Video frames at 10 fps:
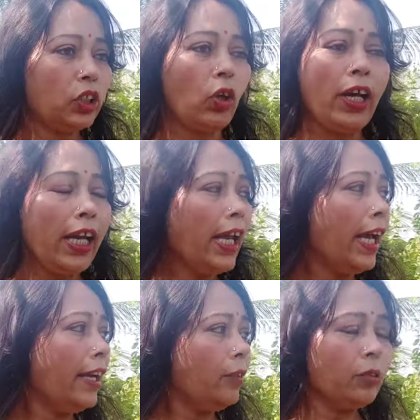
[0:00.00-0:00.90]
सॉयल
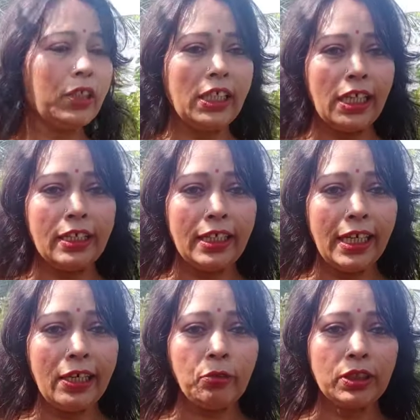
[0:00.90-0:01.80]
है वो धीरे
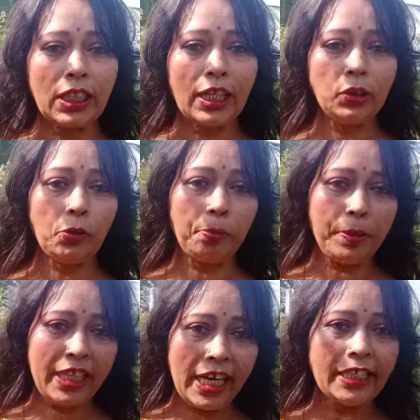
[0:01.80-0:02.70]
धीरे उसका जो
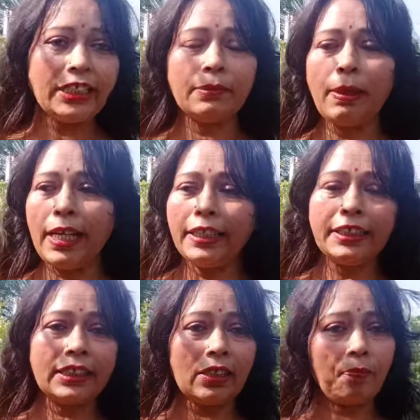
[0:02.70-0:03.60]
पीएस
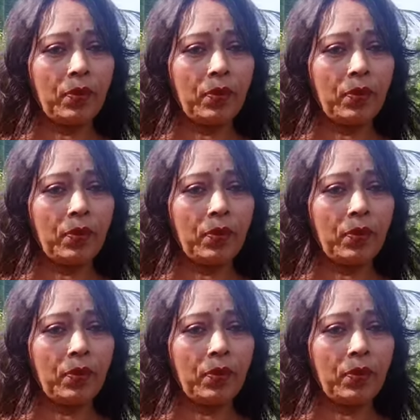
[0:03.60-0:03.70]
बैलेंस